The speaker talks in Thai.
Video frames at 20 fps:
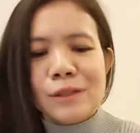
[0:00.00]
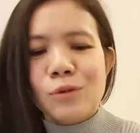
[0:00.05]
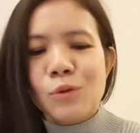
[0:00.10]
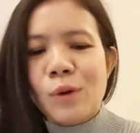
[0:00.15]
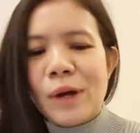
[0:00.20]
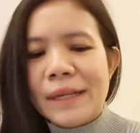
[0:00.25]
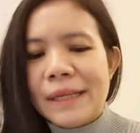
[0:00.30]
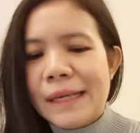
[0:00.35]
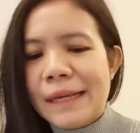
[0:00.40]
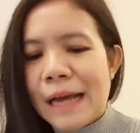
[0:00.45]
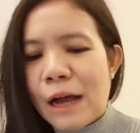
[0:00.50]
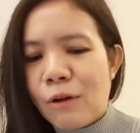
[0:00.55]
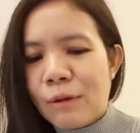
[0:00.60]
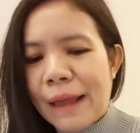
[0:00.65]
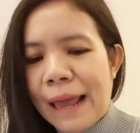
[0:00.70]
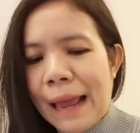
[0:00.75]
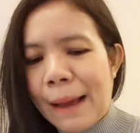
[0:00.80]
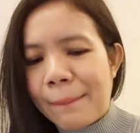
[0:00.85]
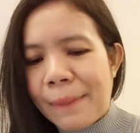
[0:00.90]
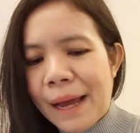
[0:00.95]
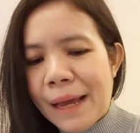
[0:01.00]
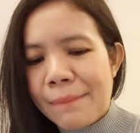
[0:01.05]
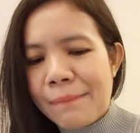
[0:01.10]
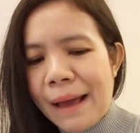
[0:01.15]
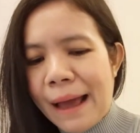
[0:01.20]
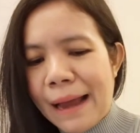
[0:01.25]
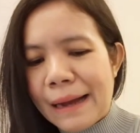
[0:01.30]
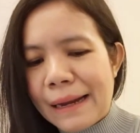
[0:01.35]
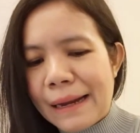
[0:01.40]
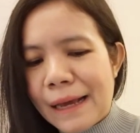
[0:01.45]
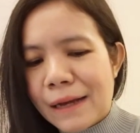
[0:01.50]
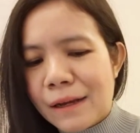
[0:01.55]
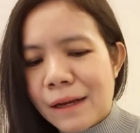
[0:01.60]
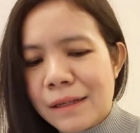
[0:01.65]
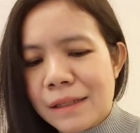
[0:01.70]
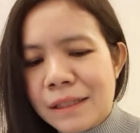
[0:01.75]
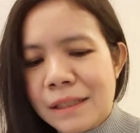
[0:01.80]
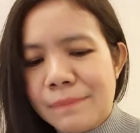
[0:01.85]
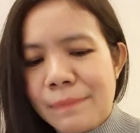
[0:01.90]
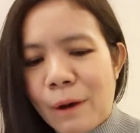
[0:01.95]
ตัวที่เขาแถมให้มาเนี่ยก็
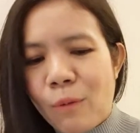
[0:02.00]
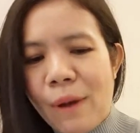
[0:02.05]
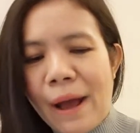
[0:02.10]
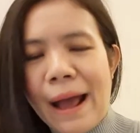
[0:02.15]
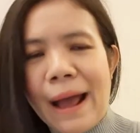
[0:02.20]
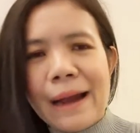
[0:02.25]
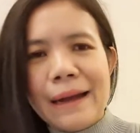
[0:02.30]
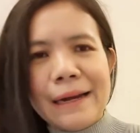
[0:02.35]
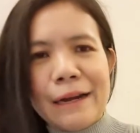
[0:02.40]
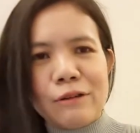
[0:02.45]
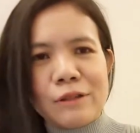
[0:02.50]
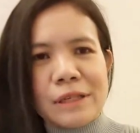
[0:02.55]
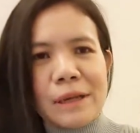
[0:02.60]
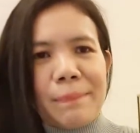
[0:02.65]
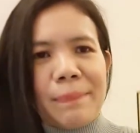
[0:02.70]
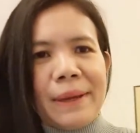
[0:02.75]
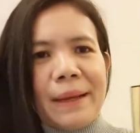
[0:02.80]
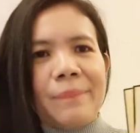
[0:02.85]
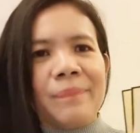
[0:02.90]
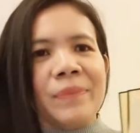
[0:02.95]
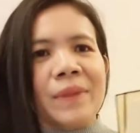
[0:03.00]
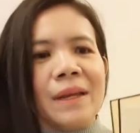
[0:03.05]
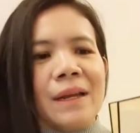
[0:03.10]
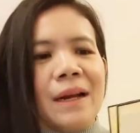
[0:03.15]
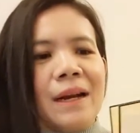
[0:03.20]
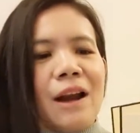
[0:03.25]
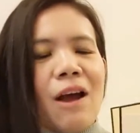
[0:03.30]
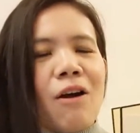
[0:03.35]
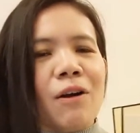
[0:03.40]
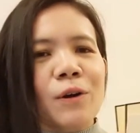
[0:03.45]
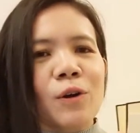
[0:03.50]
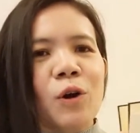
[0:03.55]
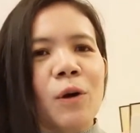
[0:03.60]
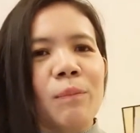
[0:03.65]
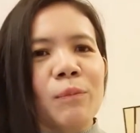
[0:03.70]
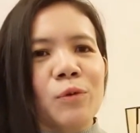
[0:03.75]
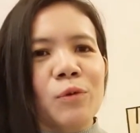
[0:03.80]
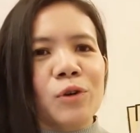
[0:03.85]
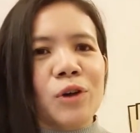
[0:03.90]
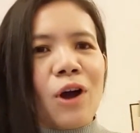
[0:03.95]
คือแบบว่าเดี๋ยวจะไปลองด
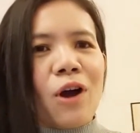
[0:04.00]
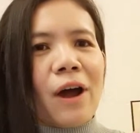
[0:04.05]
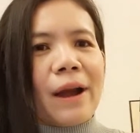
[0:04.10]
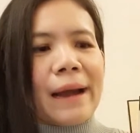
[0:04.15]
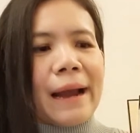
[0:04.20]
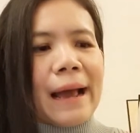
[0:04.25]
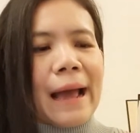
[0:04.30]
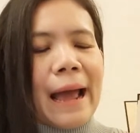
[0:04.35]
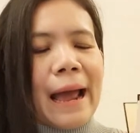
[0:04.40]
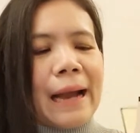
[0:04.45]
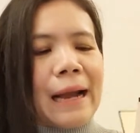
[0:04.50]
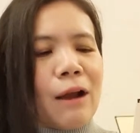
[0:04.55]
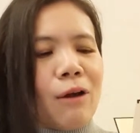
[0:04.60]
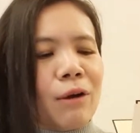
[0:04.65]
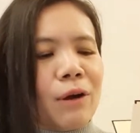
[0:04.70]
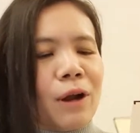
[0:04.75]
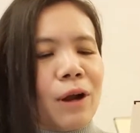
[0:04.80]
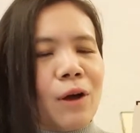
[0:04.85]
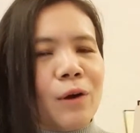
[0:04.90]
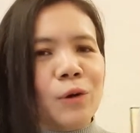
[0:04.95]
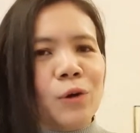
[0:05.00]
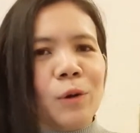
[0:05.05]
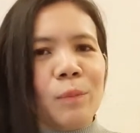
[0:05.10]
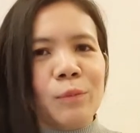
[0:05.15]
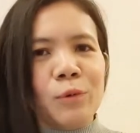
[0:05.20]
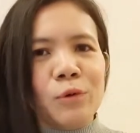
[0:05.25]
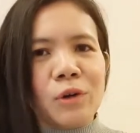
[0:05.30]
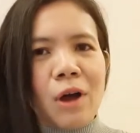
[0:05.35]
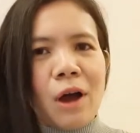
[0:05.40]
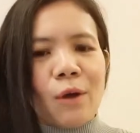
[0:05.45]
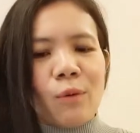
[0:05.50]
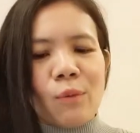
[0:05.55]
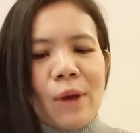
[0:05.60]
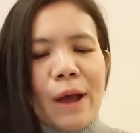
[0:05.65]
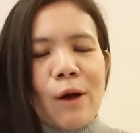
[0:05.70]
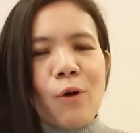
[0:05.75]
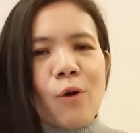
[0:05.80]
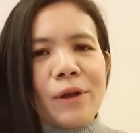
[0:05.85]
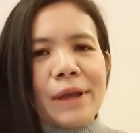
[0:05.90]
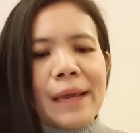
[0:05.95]
มดูก่อนนะคะลอลองดมดูก่อน
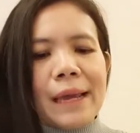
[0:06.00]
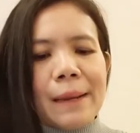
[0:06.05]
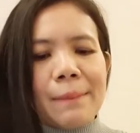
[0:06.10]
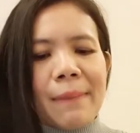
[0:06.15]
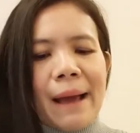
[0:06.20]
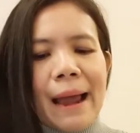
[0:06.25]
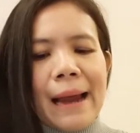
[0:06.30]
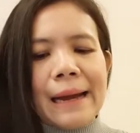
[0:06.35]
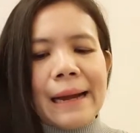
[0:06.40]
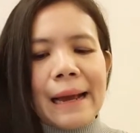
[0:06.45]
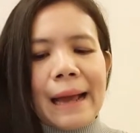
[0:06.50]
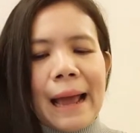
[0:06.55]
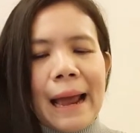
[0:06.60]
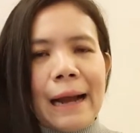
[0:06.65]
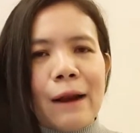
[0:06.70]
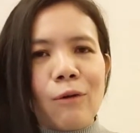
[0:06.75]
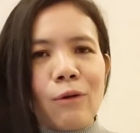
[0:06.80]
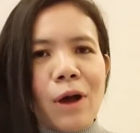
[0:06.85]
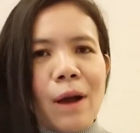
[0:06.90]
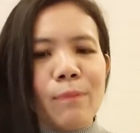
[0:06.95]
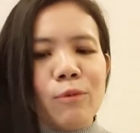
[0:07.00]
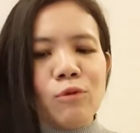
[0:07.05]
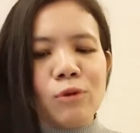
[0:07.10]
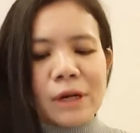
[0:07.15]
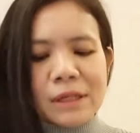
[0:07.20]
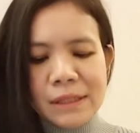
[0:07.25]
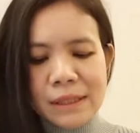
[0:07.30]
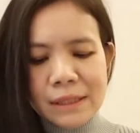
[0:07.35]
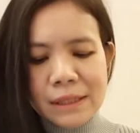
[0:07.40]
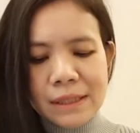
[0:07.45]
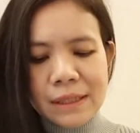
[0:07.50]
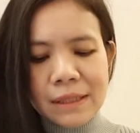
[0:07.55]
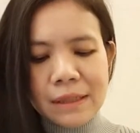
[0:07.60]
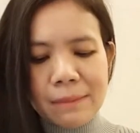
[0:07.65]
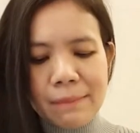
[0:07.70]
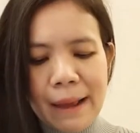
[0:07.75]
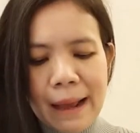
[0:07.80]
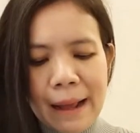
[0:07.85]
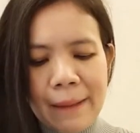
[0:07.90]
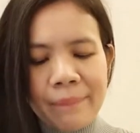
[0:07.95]
ว่าโอเคไหมนะคะ แล้วก็ปุ๊กก็จะซื้อ
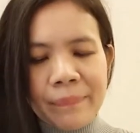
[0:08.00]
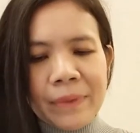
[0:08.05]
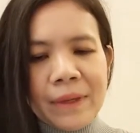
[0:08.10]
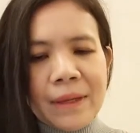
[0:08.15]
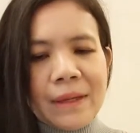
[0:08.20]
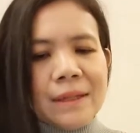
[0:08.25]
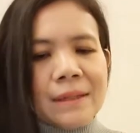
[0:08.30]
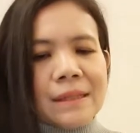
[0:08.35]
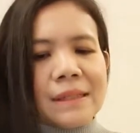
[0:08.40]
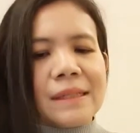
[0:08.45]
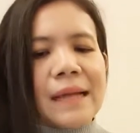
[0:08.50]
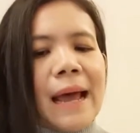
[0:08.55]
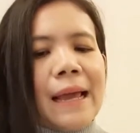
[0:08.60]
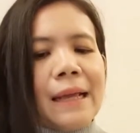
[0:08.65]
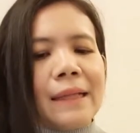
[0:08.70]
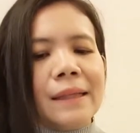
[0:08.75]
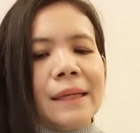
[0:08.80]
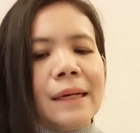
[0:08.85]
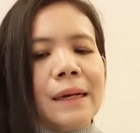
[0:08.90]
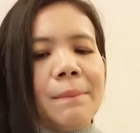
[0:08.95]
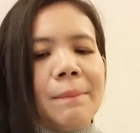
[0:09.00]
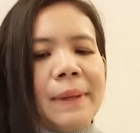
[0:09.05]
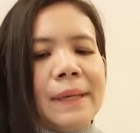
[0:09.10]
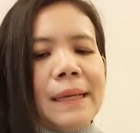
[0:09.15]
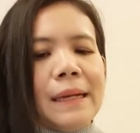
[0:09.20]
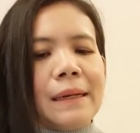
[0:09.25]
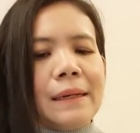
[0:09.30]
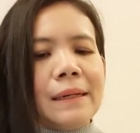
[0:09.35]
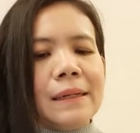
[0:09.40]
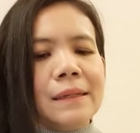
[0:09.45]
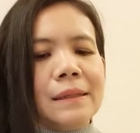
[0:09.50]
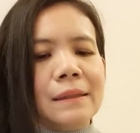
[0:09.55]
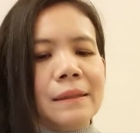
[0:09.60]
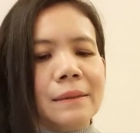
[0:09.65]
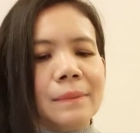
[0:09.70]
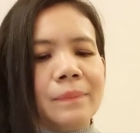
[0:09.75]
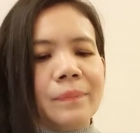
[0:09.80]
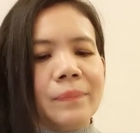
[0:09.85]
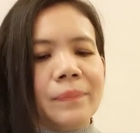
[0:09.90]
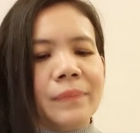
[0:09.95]
มาใส่เติมไปอีกหนึ่ง
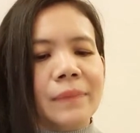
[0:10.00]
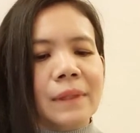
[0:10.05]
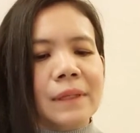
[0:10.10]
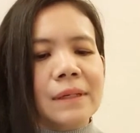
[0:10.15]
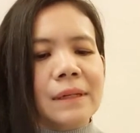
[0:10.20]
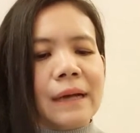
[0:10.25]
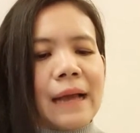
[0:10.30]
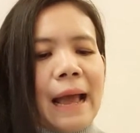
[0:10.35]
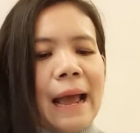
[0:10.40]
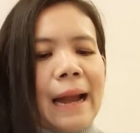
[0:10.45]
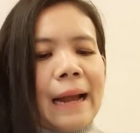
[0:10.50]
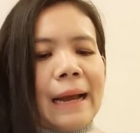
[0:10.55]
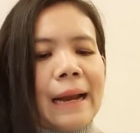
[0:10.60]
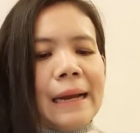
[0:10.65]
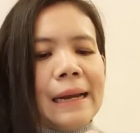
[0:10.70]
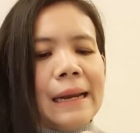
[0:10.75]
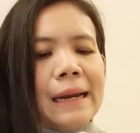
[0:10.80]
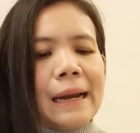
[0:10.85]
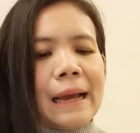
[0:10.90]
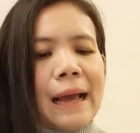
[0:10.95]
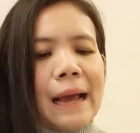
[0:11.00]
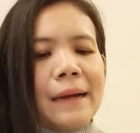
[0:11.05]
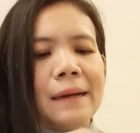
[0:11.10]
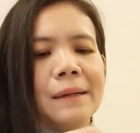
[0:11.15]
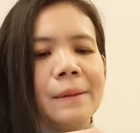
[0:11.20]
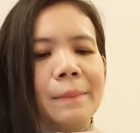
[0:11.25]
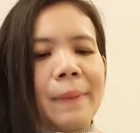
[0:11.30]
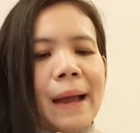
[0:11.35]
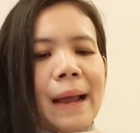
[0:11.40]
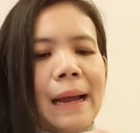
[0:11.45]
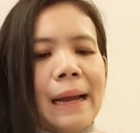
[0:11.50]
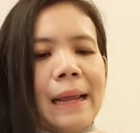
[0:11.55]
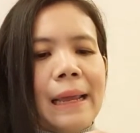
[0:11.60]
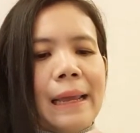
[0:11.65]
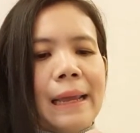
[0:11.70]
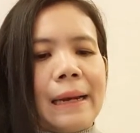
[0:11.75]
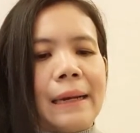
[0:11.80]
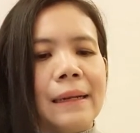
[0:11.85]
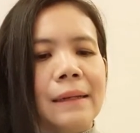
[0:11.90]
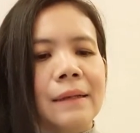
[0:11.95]
หนึ่งอันนั่นเองนะคะหนึ่งพาเล
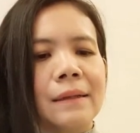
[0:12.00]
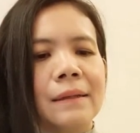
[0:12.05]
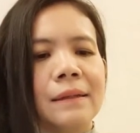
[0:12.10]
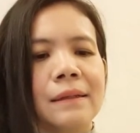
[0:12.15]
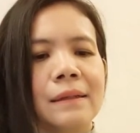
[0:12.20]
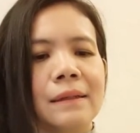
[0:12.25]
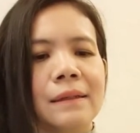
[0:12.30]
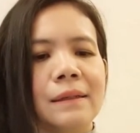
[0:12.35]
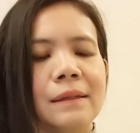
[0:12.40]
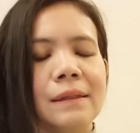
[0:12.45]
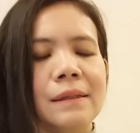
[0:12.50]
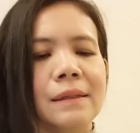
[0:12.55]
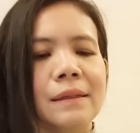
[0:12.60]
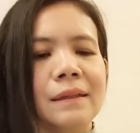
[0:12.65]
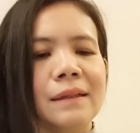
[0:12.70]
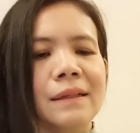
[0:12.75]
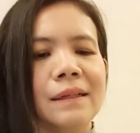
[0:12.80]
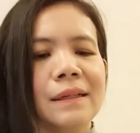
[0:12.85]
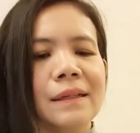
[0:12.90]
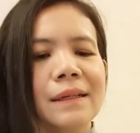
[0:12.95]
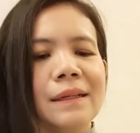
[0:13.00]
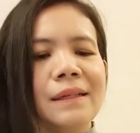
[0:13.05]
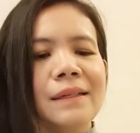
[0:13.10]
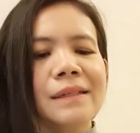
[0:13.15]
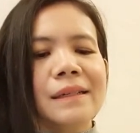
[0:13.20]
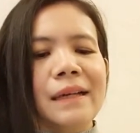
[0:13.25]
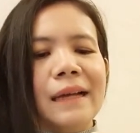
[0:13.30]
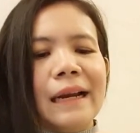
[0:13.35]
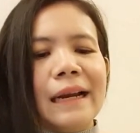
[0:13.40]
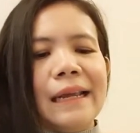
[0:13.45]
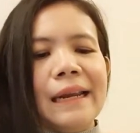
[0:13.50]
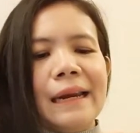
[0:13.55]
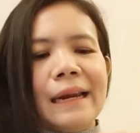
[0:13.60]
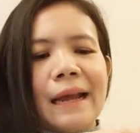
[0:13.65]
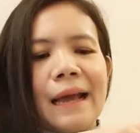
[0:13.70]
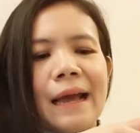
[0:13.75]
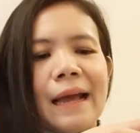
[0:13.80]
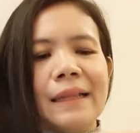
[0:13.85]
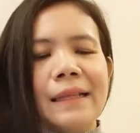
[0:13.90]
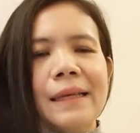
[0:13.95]
ทหนึ่งหนึ่งกลิ่น
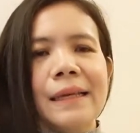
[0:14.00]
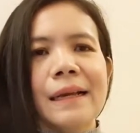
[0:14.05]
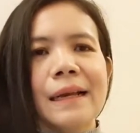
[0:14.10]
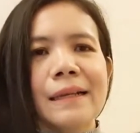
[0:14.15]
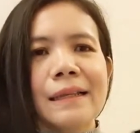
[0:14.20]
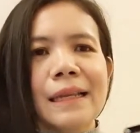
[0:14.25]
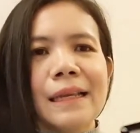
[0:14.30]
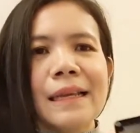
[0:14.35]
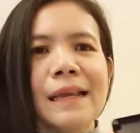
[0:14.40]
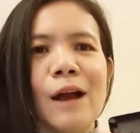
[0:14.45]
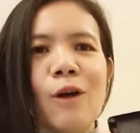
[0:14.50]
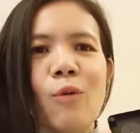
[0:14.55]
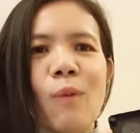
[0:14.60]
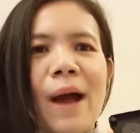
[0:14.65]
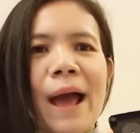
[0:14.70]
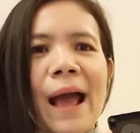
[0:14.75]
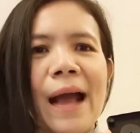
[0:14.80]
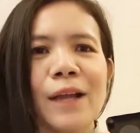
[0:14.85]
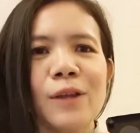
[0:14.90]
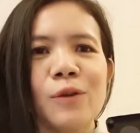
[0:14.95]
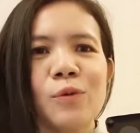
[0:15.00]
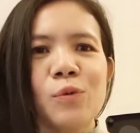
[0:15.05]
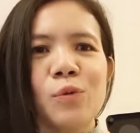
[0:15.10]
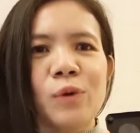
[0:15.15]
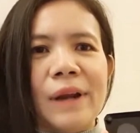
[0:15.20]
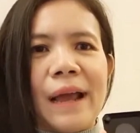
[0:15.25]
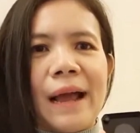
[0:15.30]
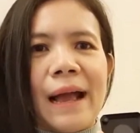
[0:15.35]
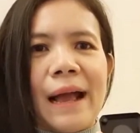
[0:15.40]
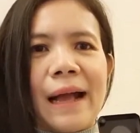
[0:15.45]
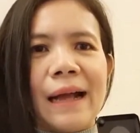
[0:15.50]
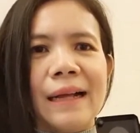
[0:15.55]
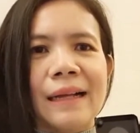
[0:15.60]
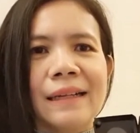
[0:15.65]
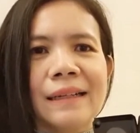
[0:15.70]
นะคะ ที่ที่ยังว่างอยู่เนี่ยค่ะ